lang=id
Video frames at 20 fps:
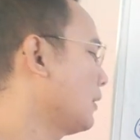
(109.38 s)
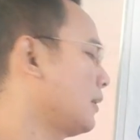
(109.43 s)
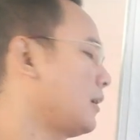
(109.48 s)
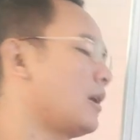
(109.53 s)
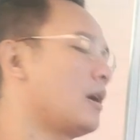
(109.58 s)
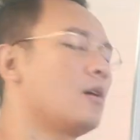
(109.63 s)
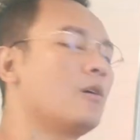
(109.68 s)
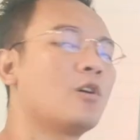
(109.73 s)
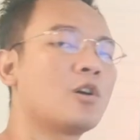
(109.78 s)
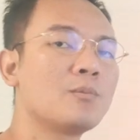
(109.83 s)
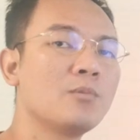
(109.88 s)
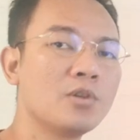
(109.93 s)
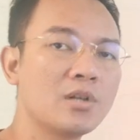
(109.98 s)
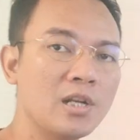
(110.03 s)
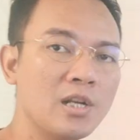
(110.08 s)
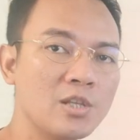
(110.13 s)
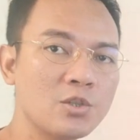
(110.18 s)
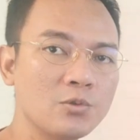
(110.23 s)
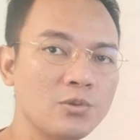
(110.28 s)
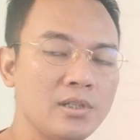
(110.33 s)
Nah, hormon
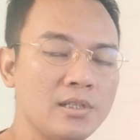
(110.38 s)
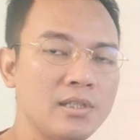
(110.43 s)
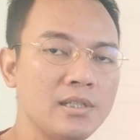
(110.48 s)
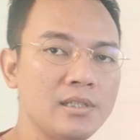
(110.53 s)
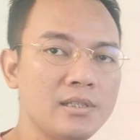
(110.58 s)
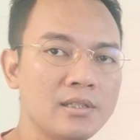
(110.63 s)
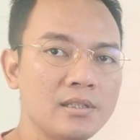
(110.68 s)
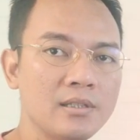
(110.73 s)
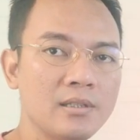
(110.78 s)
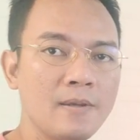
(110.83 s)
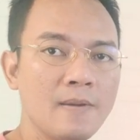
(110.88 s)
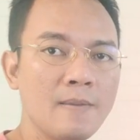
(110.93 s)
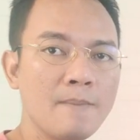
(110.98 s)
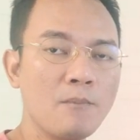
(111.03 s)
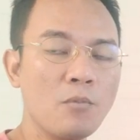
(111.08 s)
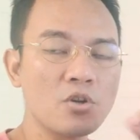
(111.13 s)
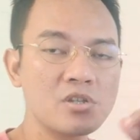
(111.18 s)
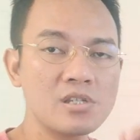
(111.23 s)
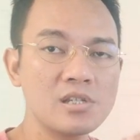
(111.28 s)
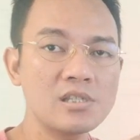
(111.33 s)
insulin ini
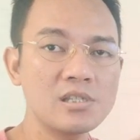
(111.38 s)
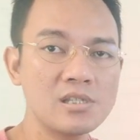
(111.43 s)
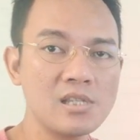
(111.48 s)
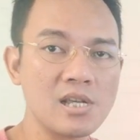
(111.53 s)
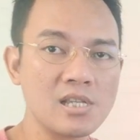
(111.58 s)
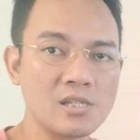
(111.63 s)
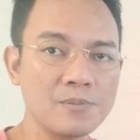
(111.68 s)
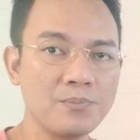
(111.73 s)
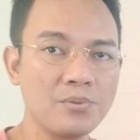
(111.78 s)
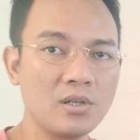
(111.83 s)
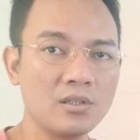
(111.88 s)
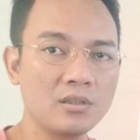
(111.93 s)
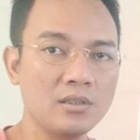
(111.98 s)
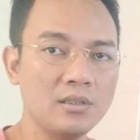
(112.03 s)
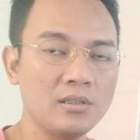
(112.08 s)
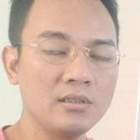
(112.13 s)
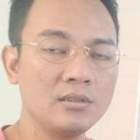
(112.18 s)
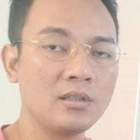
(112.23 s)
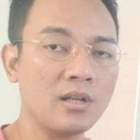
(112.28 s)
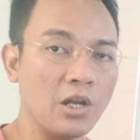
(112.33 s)
posisinya
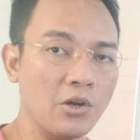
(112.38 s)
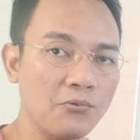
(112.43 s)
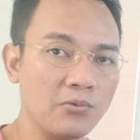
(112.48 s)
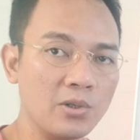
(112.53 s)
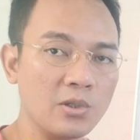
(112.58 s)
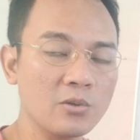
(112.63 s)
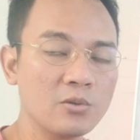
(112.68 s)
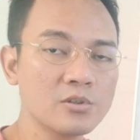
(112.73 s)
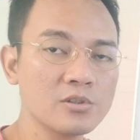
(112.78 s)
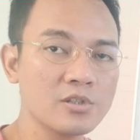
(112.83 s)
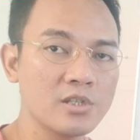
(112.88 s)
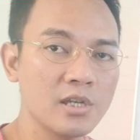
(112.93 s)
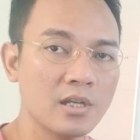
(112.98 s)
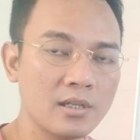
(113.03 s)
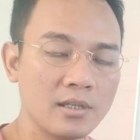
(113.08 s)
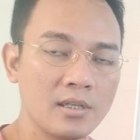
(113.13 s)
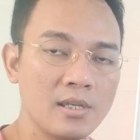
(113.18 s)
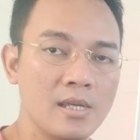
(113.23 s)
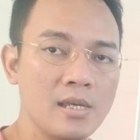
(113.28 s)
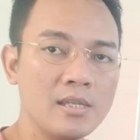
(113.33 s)
seperti driver
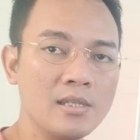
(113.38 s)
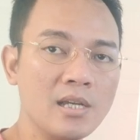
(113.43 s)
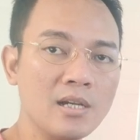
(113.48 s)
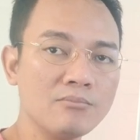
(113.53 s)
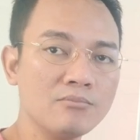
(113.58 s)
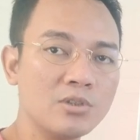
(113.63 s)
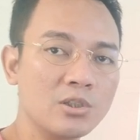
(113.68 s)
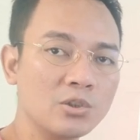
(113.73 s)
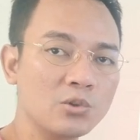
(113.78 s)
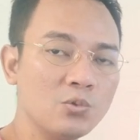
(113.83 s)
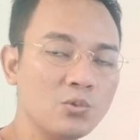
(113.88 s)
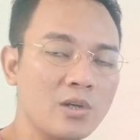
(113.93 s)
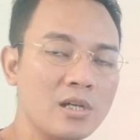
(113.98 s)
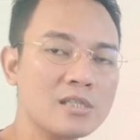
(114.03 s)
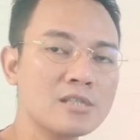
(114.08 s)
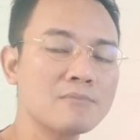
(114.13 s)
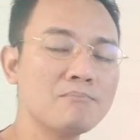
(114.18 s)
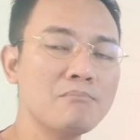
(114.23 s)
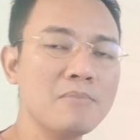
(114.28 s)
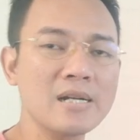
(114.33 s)
Gojek yang
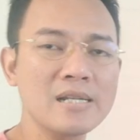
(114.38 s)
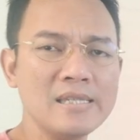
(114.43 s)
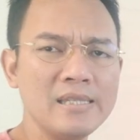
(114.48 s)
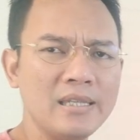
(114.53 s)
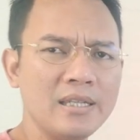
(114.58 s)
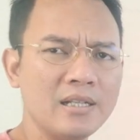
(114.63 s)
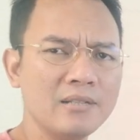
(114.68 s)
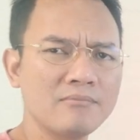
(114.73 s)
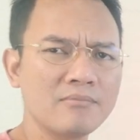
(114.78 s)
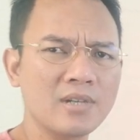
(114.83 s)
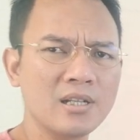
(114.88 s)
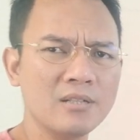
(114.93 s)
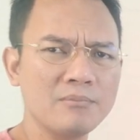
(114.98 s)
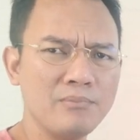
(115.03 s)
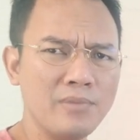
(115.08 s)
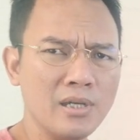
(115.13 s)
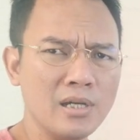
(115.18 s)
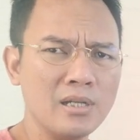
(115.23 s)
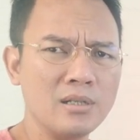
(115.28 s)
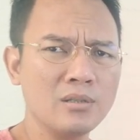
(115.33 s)
bertugas mengirim
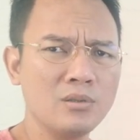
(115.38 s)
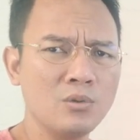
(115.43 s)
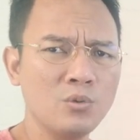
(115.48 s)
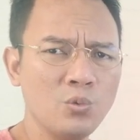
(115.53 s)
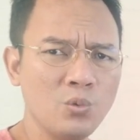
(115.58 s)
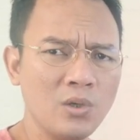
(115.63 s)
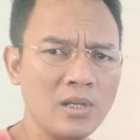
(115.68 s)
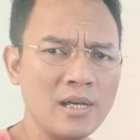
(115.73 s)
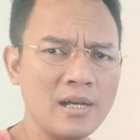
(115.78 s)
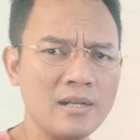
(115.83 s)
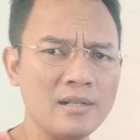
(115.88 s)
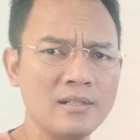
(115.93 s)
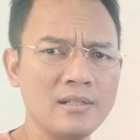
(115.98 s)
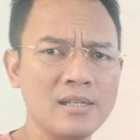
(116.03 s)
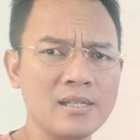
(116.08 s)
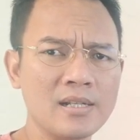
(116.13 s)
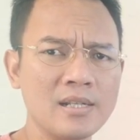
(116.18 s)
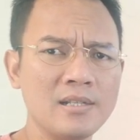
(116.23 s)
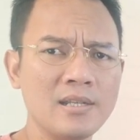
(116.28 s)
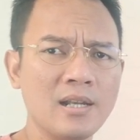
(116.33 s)
kelebihan gula
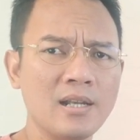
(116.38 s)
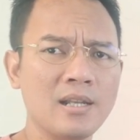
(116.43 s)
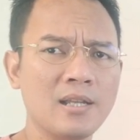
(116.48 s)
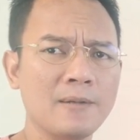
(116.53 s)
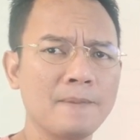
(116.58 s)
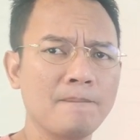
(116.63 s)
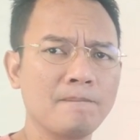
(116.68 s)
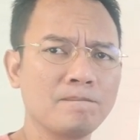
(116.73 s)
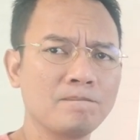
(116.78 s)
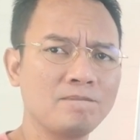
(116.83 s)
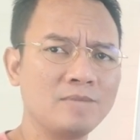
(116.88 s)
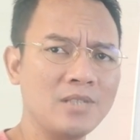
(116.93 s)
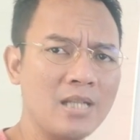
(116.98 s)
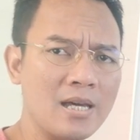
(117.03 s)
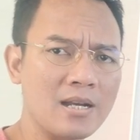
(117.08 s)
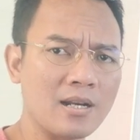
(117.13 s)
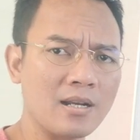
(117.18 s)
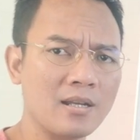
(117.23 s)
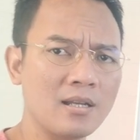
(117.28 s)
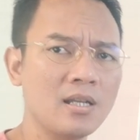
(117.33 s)
dari dalam
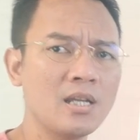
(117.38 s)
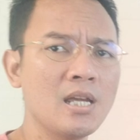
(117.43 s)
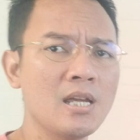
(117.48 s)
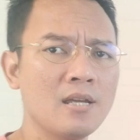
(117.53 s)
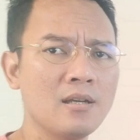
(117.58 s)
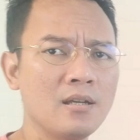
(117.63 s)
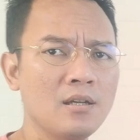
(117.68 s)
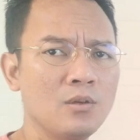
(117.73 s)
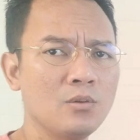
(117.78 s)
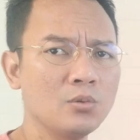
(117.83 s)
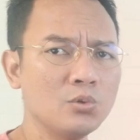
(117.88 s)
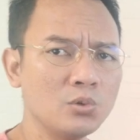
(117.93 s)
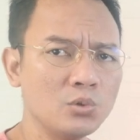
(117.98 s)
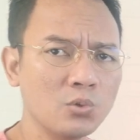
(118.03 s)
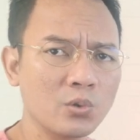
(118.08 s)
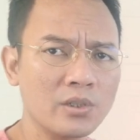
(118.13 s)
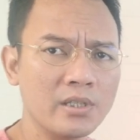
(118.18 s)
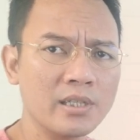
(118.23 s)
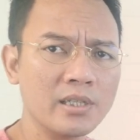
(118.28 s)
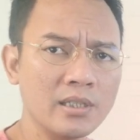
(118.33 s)
darah
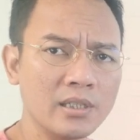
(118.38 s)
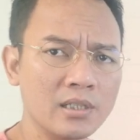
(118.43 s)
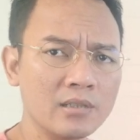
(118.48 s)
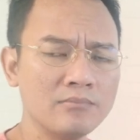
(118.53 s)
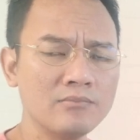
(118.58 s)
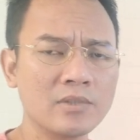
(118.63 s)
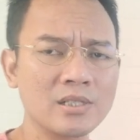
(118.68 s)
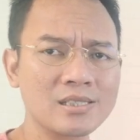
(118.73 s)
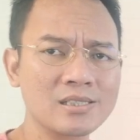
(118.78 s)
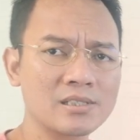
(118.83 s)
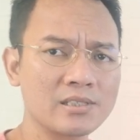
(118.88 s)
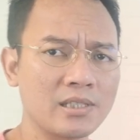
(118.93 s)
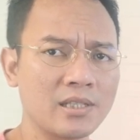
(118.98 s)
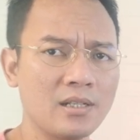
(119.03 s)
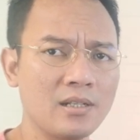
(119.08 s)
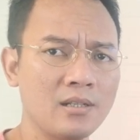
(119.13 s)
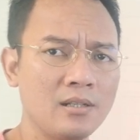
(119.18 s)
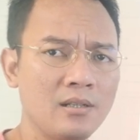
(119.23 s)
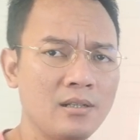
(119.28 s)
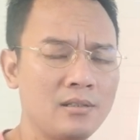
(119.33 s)
untuk dikirim ke sel
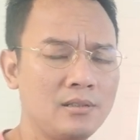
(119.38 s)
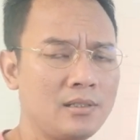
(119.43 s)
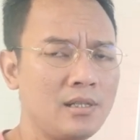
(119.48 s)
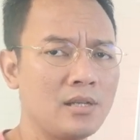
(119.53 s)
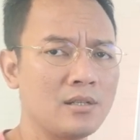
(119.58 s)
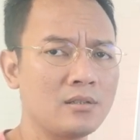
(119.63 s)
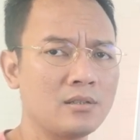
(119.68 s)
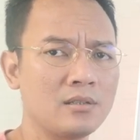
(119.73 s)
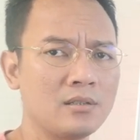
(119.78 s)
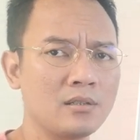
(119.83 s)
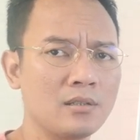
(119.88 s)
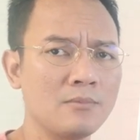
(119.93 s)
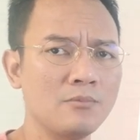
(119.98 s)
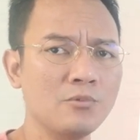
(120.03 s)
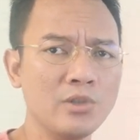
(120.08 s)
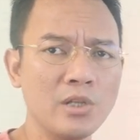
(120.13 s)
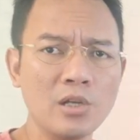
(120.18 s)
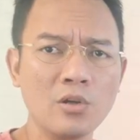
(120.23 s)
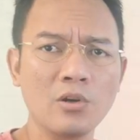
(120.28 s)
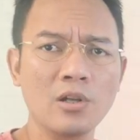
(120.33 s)
dan
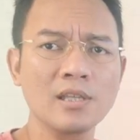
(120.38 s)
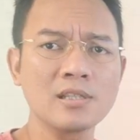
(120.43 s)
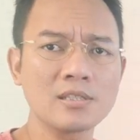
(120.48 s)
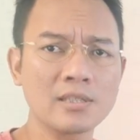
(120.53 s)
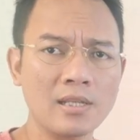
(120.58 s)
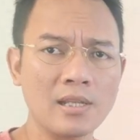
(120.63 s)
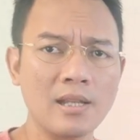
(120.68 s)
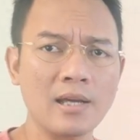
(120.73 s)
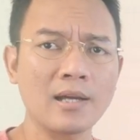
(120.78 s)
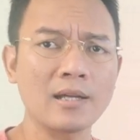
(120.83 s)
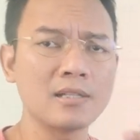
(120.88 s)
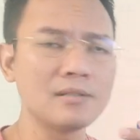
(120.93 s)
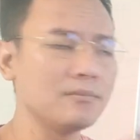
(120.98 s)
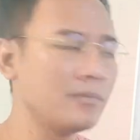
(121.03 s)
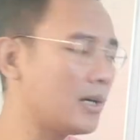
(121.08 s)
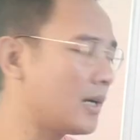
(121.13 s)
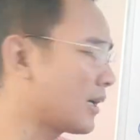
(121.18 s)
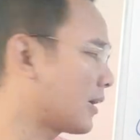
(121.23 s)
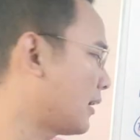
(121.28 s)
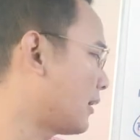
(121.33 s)
kemudian oleh sel akan
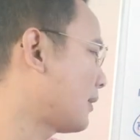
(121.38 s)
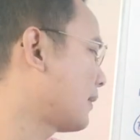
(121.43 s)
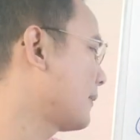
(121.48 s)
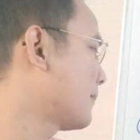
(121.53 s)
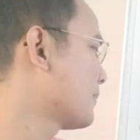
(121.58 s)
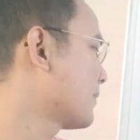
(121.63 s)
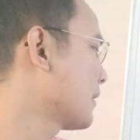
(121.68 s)
dibakar.